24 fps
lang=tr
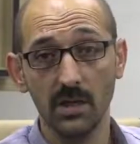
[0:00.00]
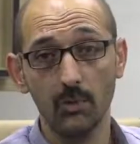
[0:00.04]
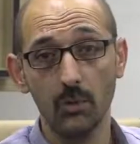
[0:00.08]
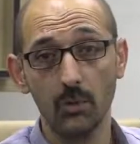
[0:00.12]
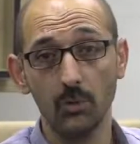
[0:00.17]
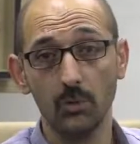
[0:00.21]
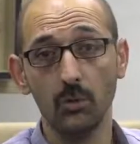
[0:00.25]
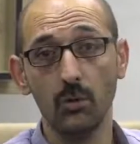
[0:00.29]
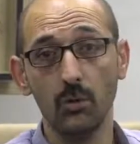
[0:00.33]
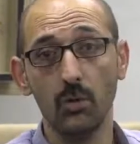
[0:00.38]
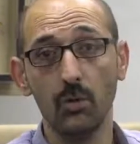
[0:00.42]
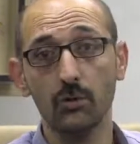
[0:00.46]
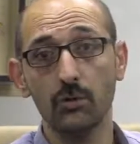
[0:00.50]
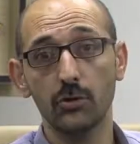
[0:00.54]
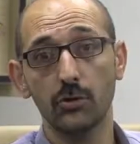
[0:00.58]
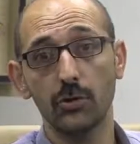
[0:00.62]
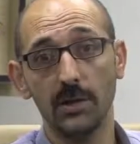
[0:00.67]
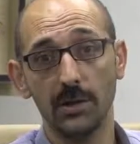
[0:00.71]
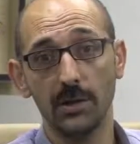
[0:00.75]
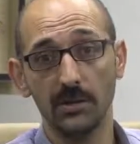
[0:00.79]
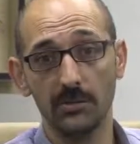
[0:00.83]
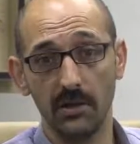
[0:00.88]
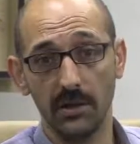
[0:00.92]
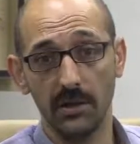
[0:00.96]
Bunun
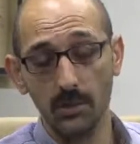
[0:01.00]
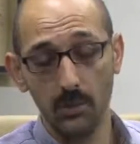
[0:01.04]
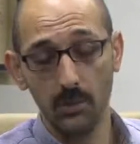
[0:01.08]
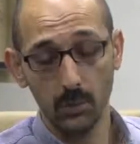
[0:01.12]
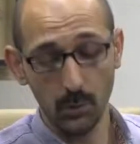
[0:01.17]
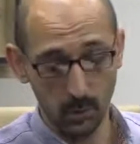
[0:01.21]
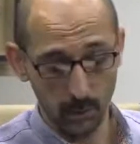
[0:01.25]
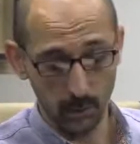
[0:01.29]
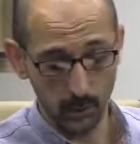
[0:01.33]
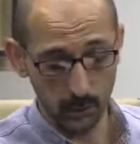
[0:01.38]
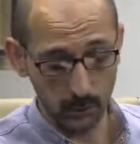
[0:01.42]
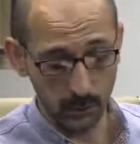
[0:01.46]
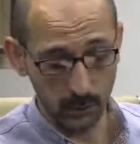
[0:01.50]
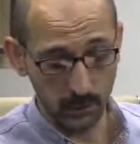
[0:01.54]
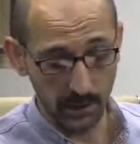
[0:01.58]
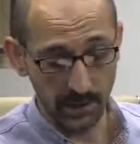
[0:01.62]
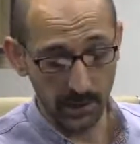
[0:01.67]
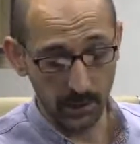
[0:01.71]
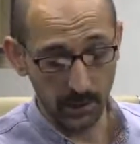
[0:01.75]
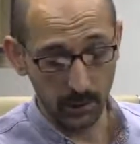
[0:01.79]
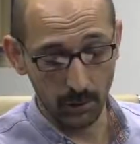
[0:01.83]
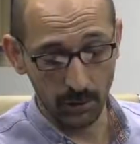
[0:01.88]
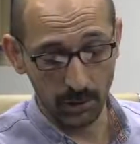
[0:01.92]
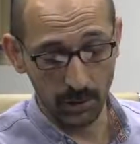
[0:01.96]
ölçüleri var. Bu
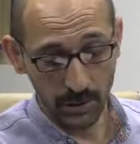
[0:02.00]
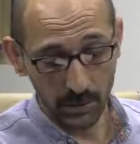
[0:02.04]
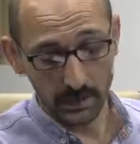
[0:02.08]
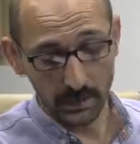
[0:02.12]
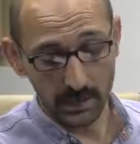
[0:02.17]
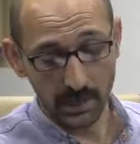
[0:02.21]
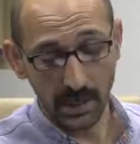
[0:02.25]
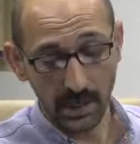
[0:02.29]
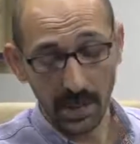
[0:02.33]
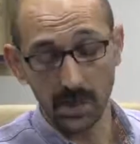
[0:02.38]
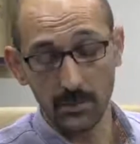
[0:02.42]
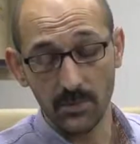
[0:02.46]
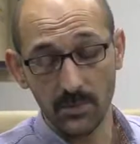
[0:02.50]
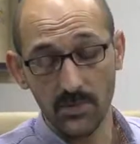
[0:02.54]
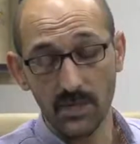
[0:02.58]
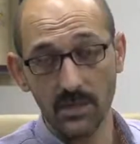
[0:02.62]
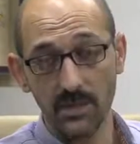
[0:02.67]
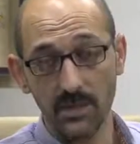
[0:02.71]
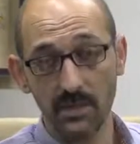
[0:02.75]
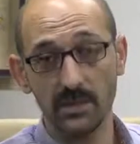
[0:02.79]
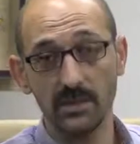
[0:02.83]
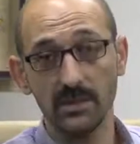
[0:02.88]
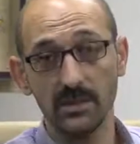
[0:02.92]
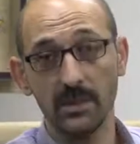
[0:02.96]
ölçülere göre sahibinden
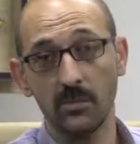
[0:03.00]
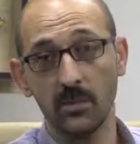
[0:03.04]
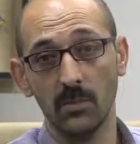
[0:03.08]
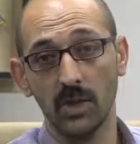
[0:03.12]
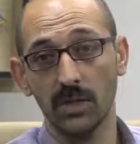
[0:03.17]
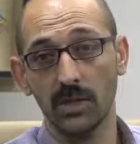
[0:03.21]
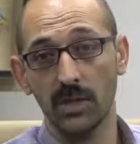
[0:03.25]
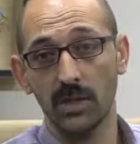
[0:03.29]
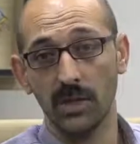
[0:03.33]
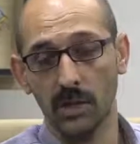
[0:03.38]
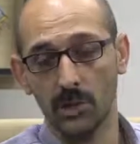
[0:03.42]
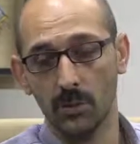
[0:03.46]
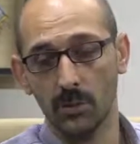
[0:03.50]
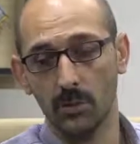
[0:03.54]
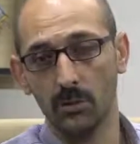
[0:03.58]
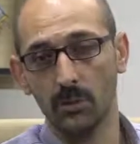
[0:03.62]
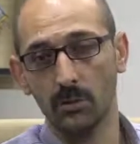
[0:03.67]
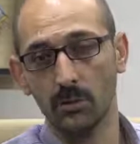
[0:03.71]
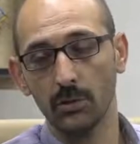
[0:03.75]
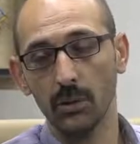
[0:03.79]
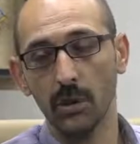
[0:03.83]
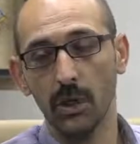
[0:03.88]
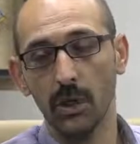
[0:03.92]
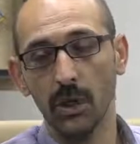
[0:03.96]
izin almak
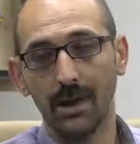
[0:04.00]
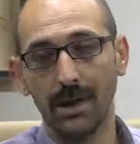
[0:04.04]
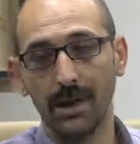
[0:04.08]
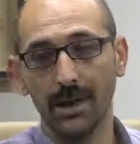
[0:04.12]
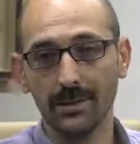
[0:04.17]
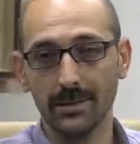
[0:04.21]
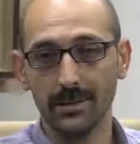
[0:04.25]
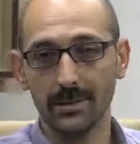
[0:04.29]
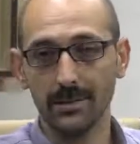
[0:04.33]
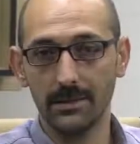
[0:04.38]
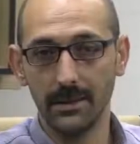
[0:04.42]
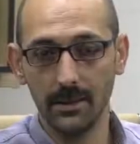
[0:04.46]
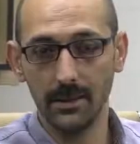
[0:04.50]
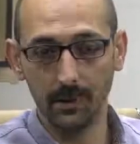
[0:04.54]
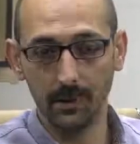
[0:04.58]
gerekiyordu. Aslında